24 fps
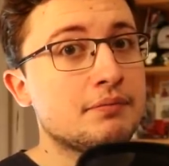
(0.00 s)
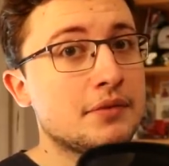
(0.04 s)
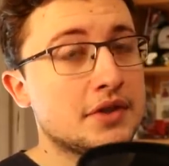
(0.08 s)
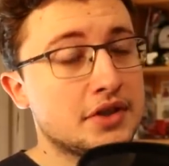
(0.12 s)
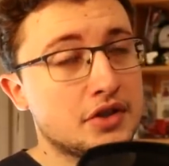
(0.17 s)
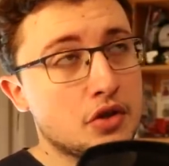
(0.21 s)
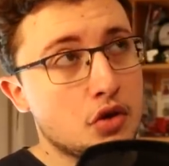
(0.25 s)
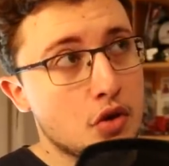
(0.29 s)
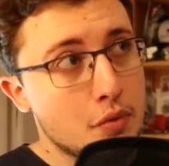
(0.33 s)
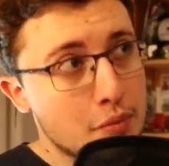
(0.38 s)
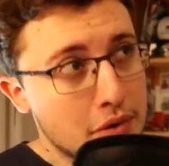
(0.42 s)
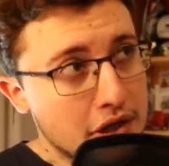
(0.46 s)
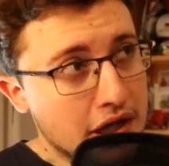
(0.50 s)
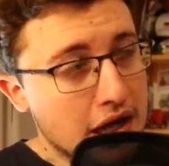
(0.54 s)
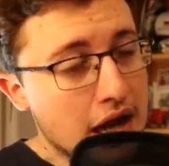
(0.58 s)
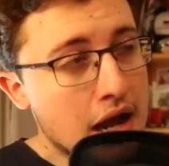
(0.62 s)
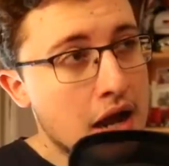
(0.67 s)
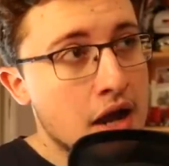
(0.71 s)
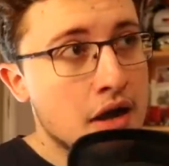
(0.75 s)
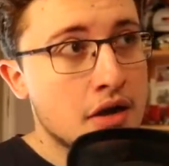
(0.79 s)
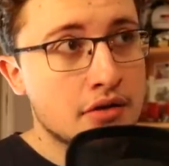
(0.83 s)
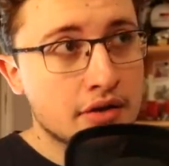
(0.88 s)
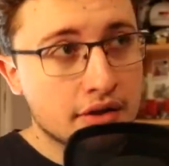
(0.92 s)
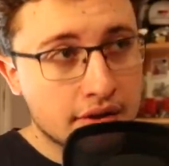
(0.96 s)
Ha estado
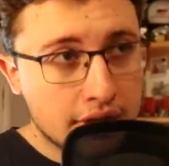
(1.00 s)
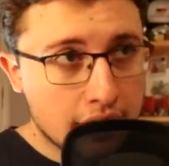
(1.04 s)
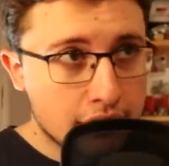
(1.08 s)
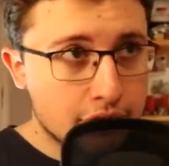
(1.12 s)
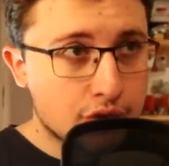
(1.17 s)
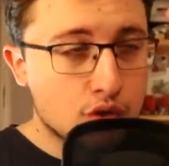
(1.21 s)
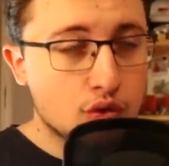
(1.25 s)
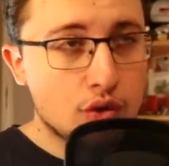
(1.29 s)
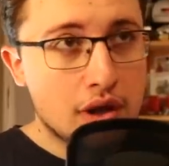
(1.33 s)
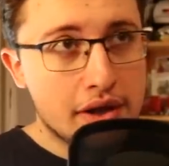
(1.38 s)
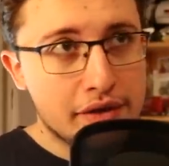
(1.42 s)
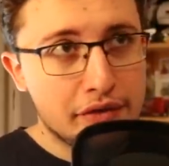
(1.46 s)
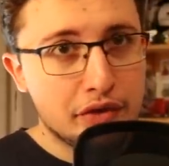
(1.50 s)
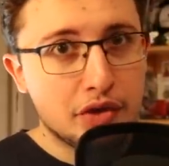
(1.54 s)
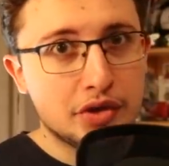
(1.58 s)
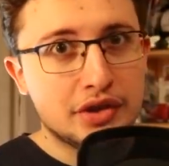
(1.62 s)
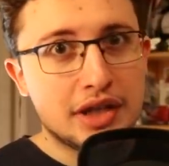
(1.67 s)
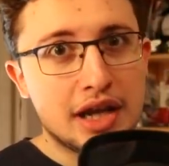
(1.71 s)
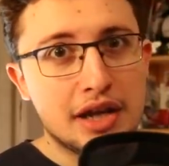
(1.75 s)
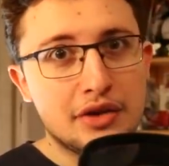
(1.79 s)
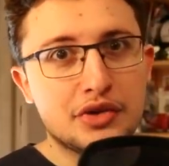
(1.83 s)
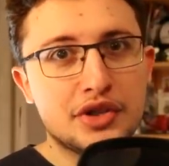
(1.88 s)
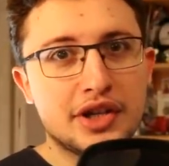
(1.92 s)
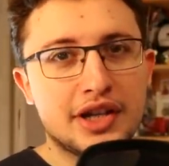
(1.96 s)
complicado, he estado sudando,
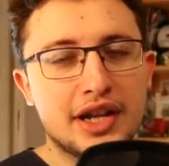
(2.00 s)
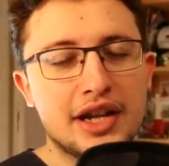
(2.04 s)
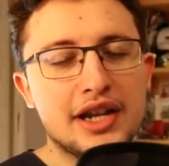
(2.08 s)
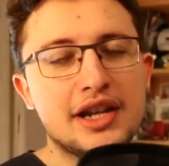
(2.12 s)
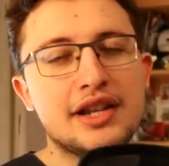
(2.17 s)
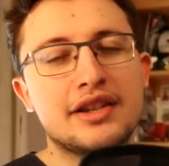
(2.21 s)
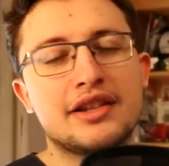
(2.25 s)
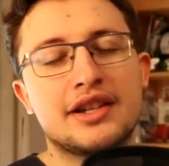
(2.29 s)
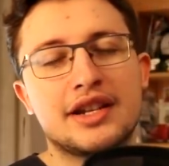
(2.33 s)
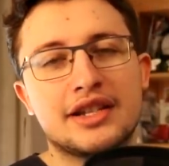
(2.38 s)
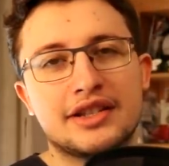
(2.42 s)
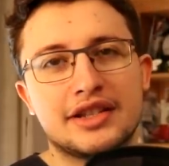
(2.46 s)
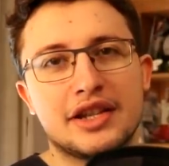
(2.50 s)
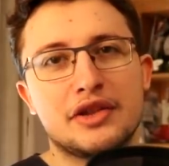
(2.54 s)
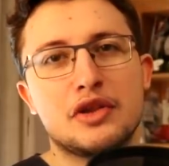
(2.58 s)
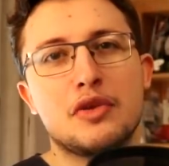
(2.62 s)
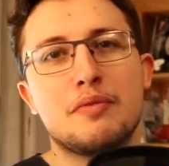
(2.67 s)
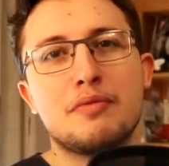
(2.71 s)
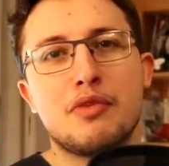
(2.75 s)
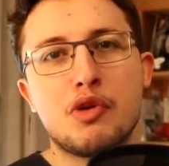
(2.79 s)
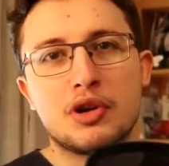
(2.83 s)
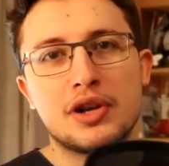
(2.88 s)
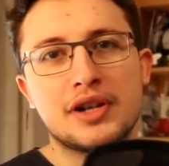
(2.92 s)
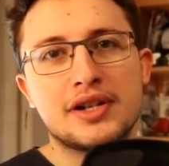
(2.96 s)
tal, no sé qué, y que tiende
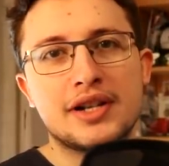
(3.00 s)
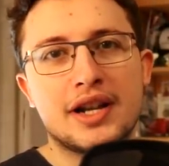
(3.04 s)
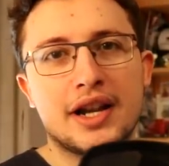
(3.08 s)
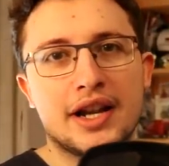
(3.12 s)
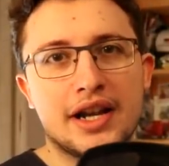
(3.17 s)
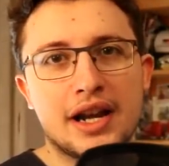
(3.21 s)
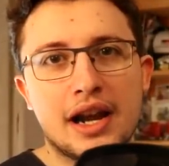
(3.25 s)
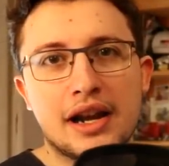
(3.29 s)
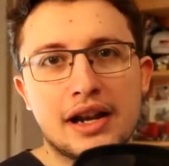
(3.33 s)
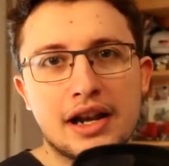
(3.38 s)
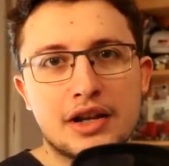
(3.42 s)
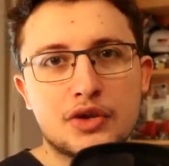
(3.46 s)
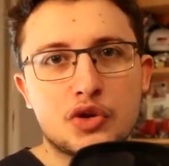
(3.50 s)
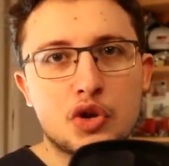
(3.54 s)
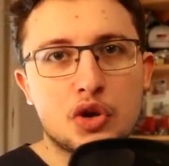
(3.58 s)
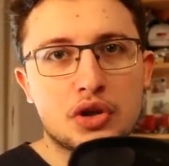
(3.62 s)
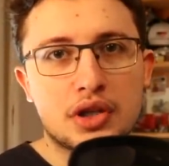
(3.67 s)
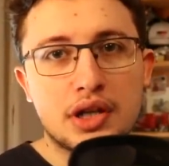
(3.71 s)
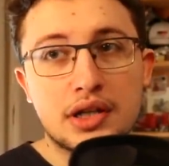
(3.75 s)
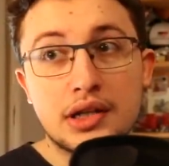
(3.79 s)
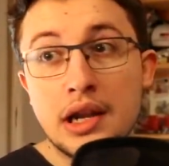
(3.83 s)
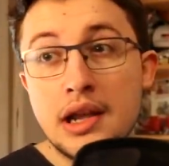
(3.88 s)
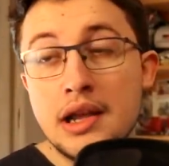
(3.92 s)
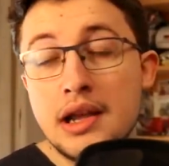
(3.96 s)
un poco a exagerar las
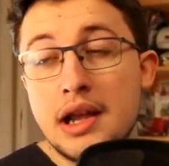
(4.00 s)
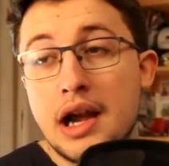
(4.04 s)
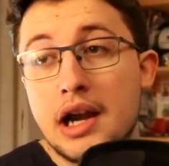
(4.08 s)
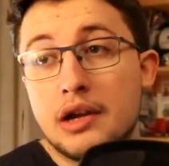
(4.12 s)
cosas,